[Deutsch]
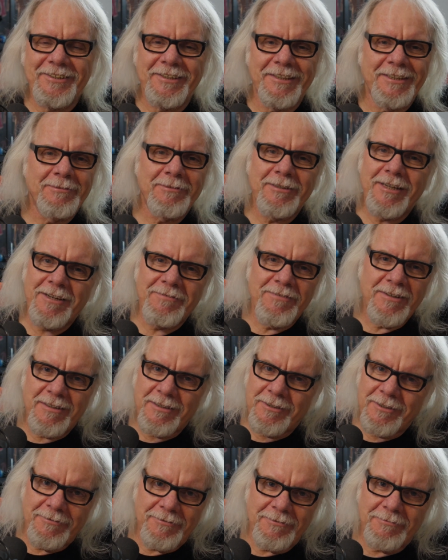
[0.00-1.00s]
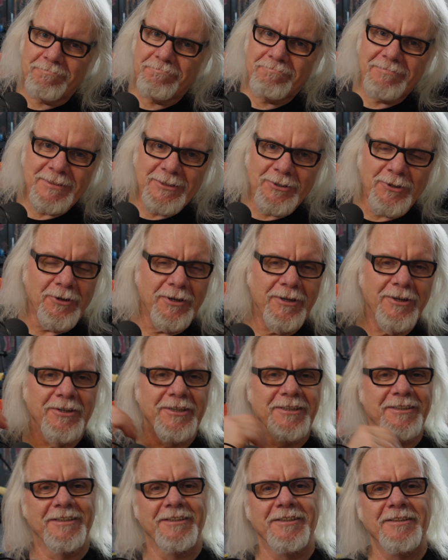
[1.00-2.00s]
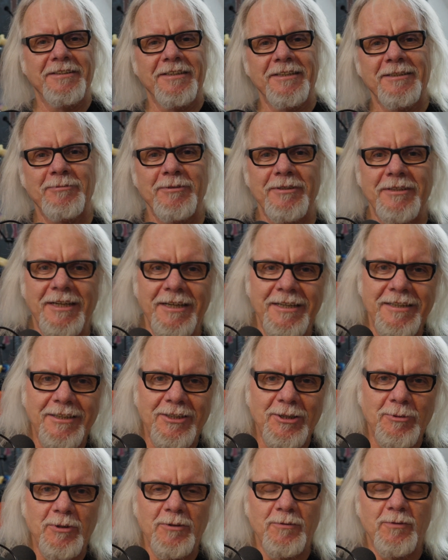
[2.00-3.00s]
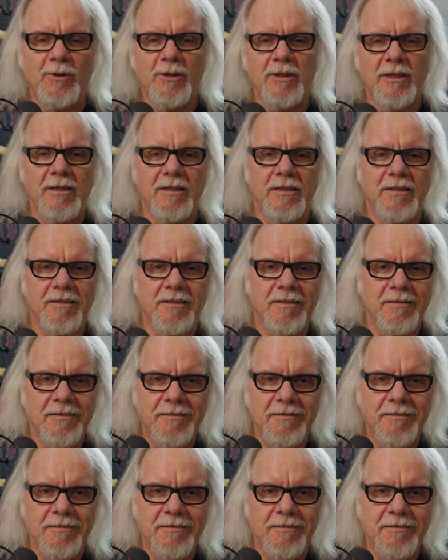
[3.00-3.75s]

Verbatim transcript: Es wird einfach, sorry Leute, ne? es wird echt eine Doppelfolge.